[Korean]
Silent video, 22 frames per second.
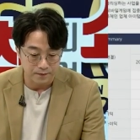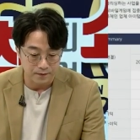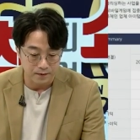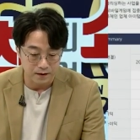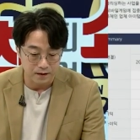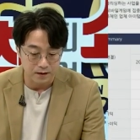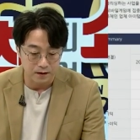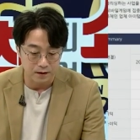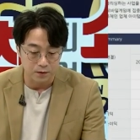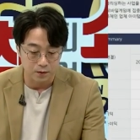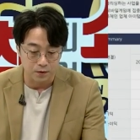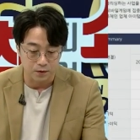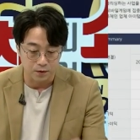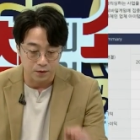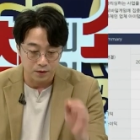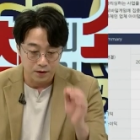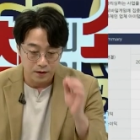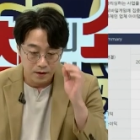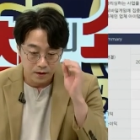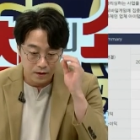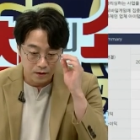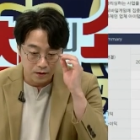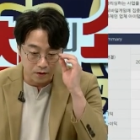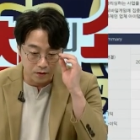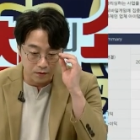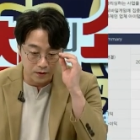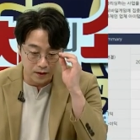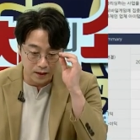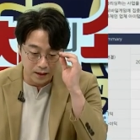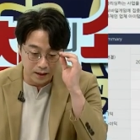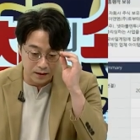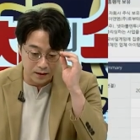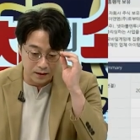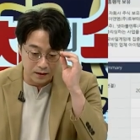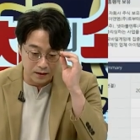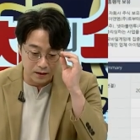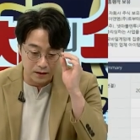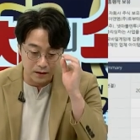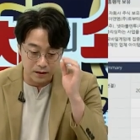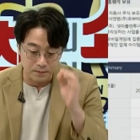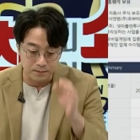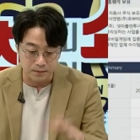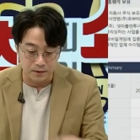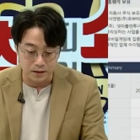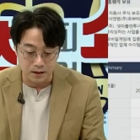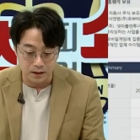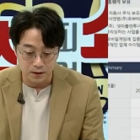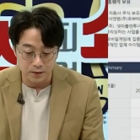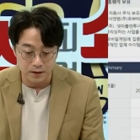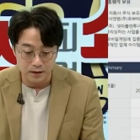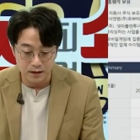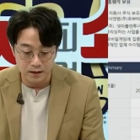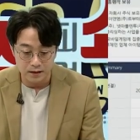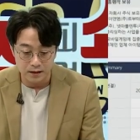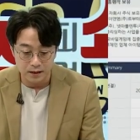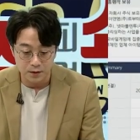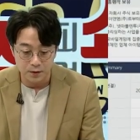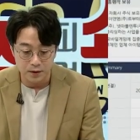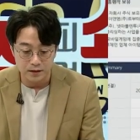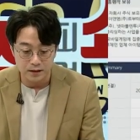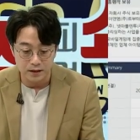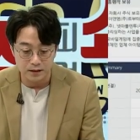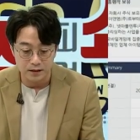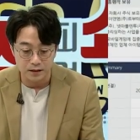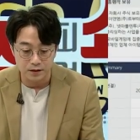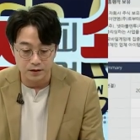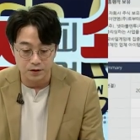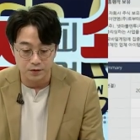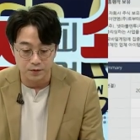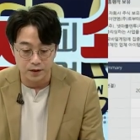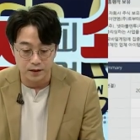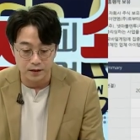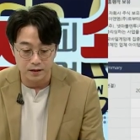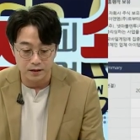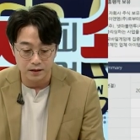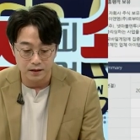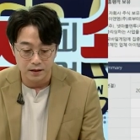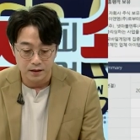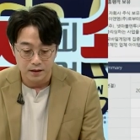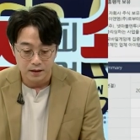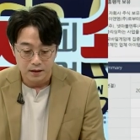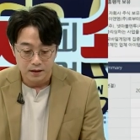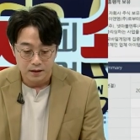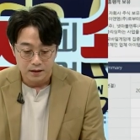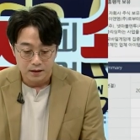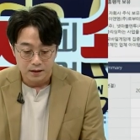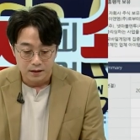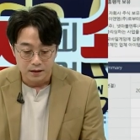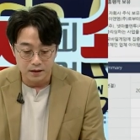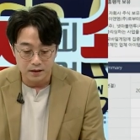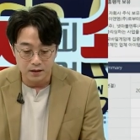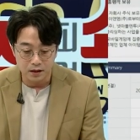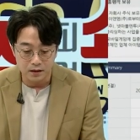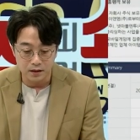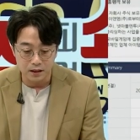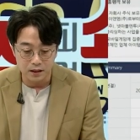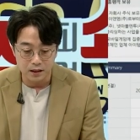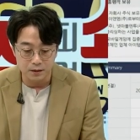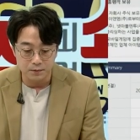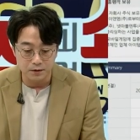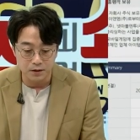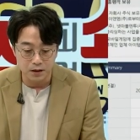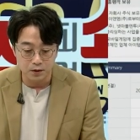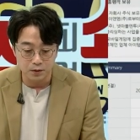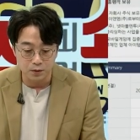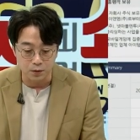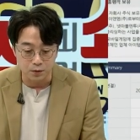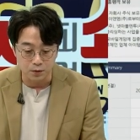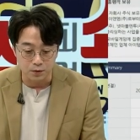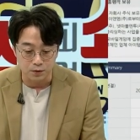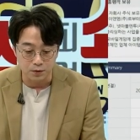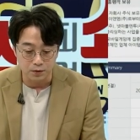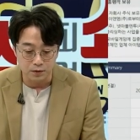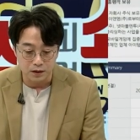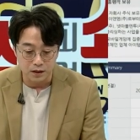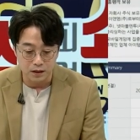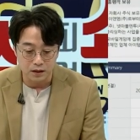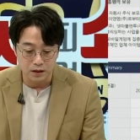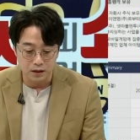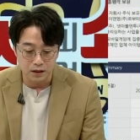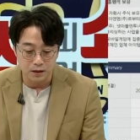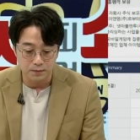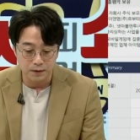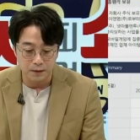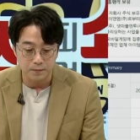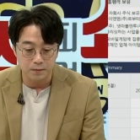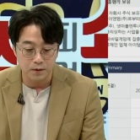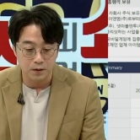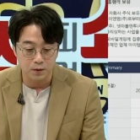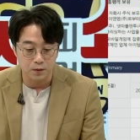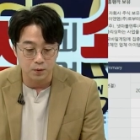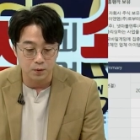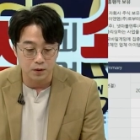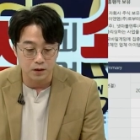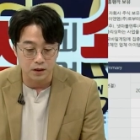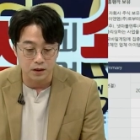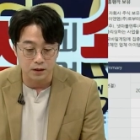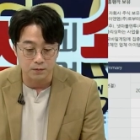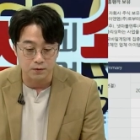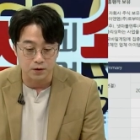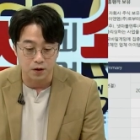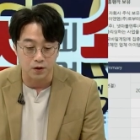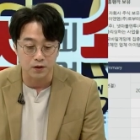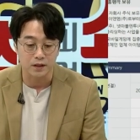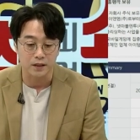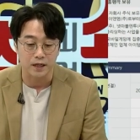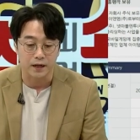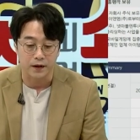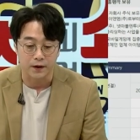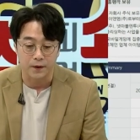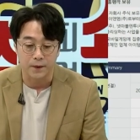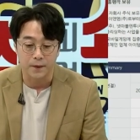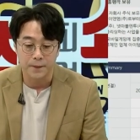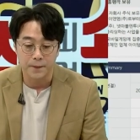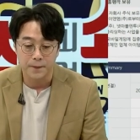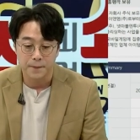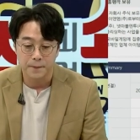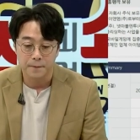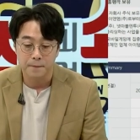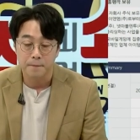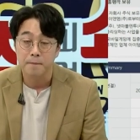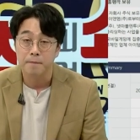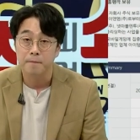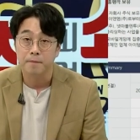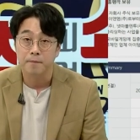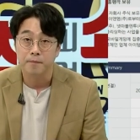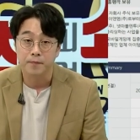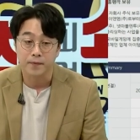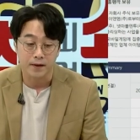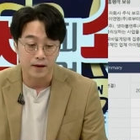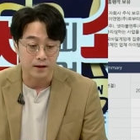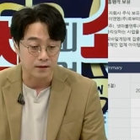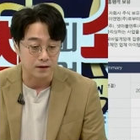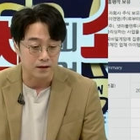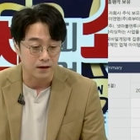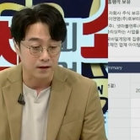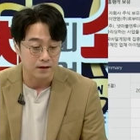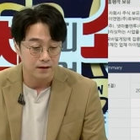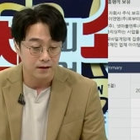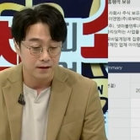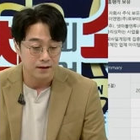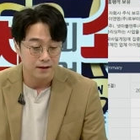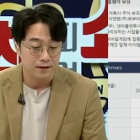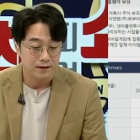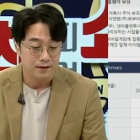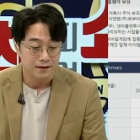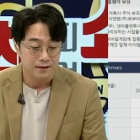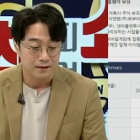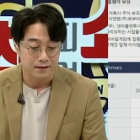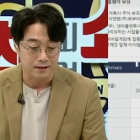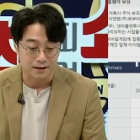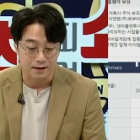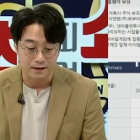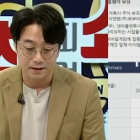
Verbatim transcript: 그리고 더군다나 지금 이 회사 같은 경우에는 2022년도도 2023년도도 지금 적자예요. 그렇죠? 네,